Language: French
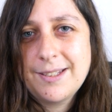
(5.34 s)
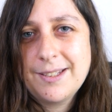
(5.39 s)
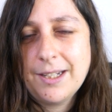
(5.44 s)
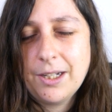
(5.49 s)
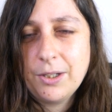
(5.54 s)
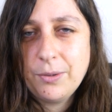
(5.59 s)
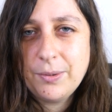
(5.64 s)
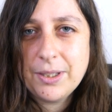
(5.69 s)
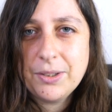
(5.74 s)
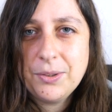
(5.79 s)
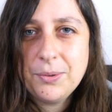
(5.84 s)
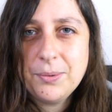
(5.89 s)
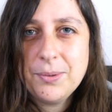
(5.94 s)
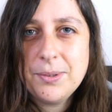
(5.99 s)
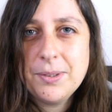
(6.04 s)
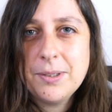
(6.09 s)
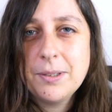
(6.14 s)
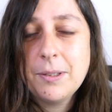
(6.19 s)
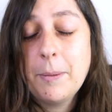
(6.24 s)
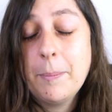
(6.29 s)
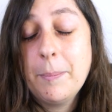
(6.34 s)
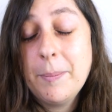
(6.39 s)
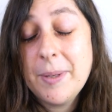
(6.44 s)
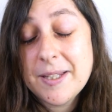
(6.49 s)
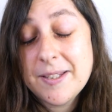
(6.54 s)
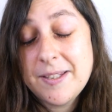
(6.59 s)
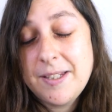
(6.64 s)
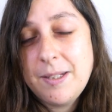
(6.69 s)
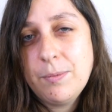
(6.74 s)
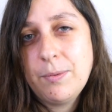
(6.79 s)
Salut à tous,
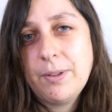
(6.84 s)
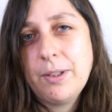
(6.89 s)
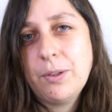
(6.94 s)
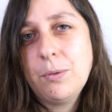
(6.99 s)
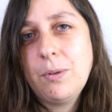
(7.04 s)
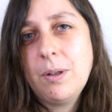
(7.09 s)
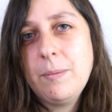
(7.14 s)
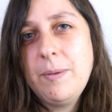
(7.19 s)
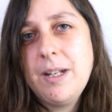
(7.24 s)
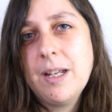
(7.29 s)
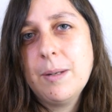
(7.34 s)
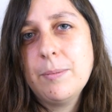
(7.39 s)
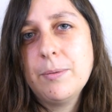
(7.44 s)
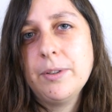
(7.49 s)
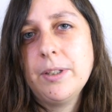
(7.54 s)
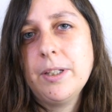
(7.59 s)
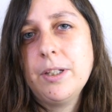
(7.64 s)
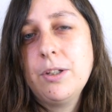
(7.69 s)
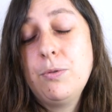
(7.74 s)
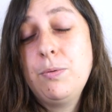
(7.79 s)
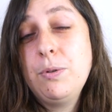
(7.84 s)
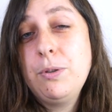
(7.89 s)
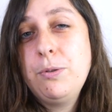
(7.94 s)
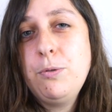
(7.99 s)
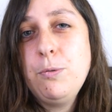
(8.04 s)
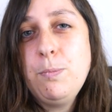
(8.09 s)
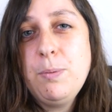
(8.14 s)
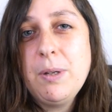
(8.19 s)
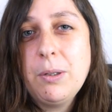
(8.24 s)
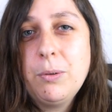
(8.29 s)
merci pour les 3000 abonnés. Je suis
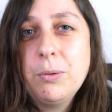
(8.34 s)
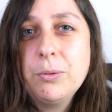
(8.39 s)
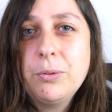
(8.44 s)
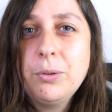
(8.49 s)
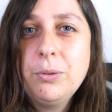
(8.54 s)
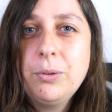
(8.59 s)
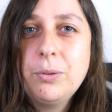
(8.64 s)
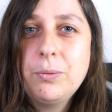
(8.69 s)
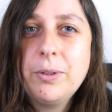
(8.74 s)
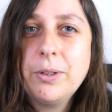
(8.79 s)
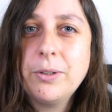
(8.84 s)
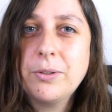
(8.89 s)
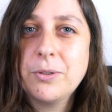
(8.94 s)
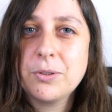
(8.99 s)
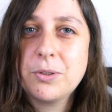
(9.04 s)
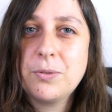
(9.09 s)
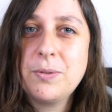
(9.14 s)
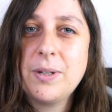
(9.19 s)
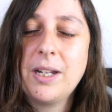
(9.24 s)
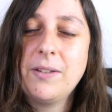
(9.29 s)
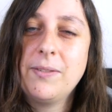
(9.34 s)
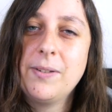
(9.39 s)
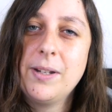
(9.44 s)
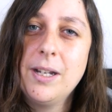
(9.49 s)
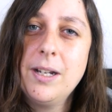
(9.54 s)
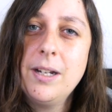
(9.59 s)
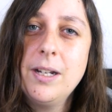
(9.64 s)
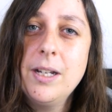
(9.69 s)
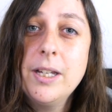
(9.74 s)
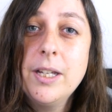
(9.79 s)
super contente de voir que j'en suis arrivée
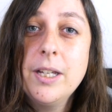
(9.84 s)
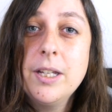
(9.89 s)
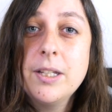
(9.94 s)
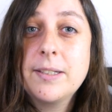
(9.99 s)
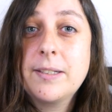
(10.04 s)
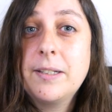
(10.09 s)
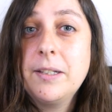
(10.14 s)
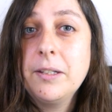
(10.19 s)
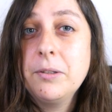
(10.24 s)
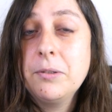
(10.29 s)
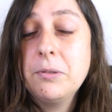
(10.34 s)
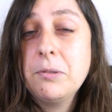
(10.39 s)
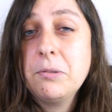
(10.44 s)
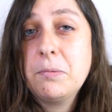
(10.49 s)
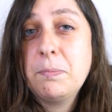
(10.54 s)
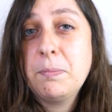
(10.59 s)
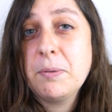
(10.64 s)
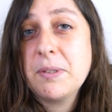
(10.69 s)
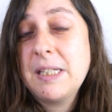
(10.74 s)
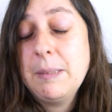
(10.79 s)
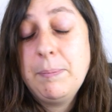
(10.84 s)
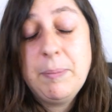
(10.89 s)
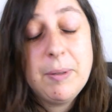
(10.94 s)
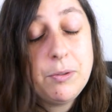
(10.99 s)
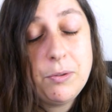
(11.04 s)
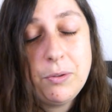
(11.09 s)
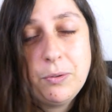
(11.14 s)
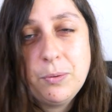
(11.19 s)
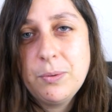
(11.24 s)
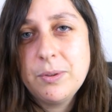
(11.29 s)
là, ce que je pensais
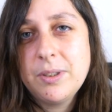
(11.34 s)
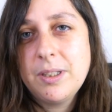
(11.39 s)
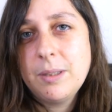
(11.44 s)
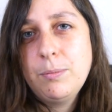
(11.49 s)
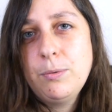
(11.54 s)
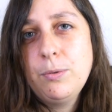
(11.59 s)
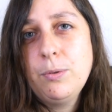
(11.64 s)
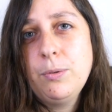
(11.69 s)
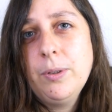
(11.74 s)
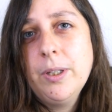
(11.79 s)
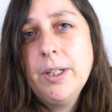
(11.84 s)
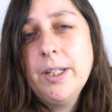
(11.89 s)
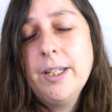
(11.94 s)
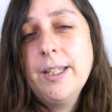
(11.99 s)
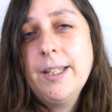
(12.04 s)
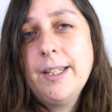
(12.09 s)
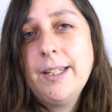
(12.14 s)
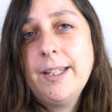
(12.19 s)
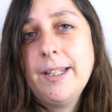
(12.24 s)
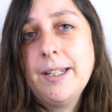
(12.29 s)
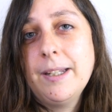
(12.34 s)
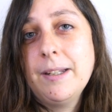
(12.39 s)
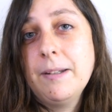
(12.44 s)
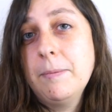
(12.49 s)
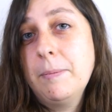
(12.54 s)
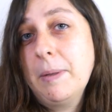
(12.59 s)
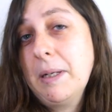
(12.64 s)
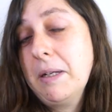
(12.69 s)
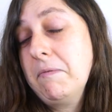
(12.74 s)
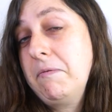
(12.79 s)
pas du tout au début.
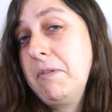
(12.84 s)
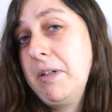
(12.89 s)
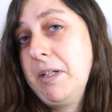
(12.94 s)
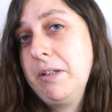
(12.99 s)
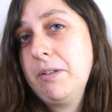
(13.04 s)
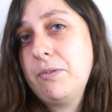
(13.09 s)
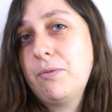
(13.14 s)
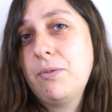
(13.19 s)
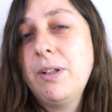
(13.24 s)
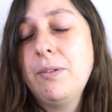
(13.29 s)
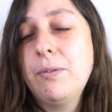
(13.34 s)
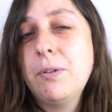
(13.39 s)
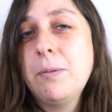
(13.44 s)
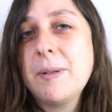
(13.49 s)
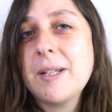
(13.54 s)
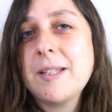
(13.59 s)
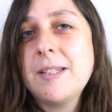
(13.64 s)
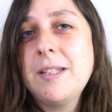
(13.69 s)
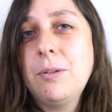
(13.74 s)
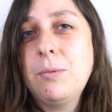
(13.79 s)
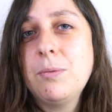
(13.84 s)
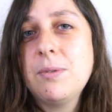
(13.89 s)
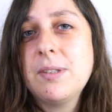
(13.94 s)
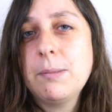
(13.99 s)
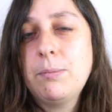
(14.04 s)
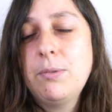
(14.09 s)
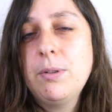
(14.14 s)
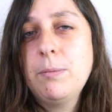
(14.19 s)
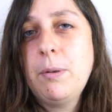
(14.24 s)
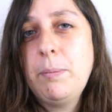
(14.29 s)
Et bah voilà, je voulais vous remercier tout
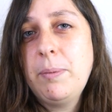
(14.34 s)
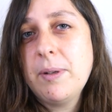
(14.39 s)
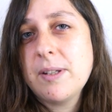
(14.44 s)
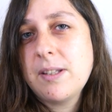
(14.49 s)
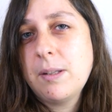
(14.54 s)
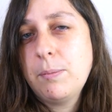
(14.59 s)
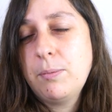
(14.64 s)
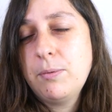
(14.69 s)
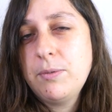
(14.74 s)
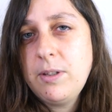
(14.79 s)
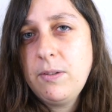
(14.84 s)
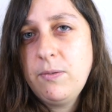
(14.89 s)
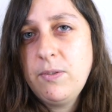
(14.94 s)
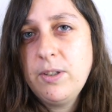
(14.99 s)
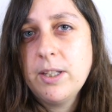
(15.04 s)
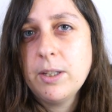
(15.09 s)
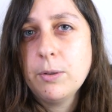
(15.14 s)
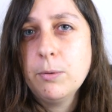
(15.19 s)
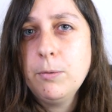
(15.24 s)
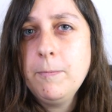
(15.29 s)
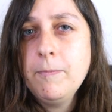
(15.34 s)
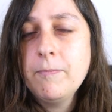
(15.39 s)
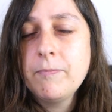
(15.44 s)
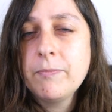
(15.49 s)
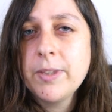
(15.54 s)
simplement par cette petite vidéo